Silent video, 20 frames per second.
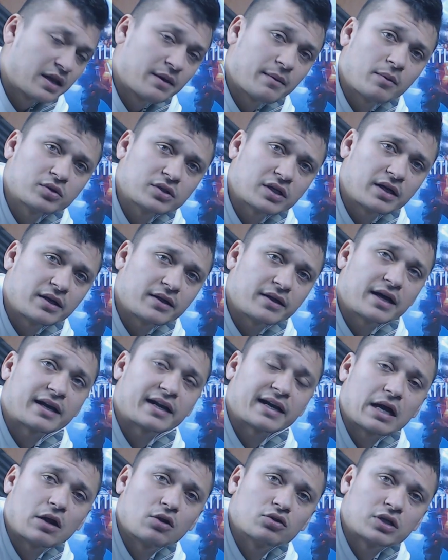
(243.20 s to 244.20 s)
íbamos a dar
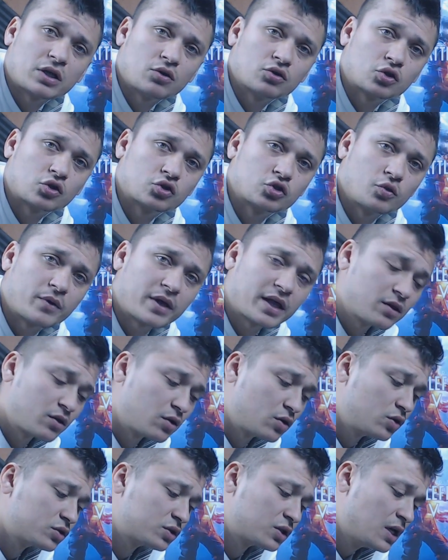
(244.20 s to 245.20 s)
regalos a nuestros
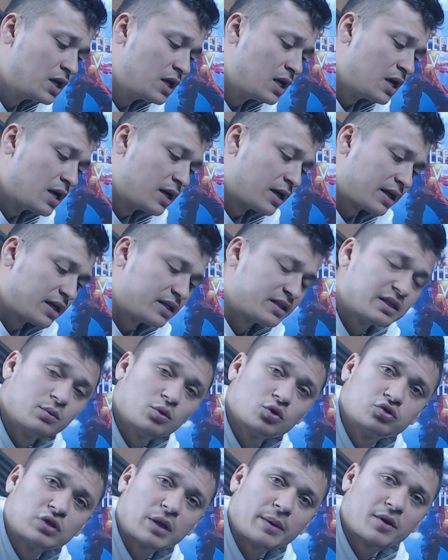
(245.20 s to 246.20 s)
sobrinos,
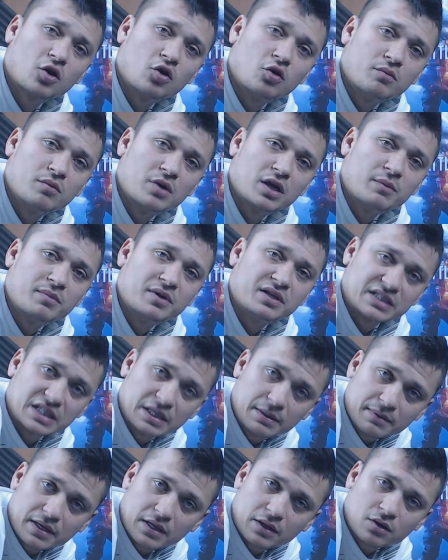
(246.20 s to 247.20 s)
hicimos un amigo
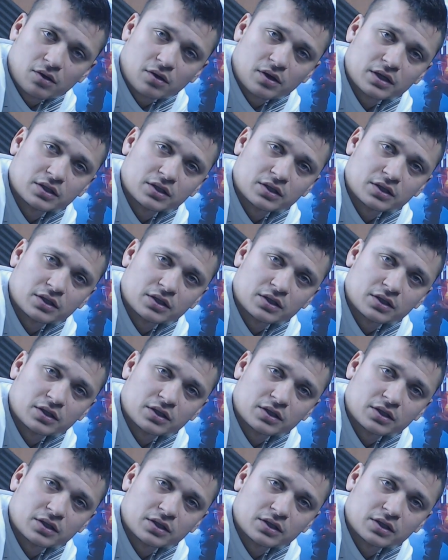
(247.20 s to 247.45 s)
invisible, ¿no?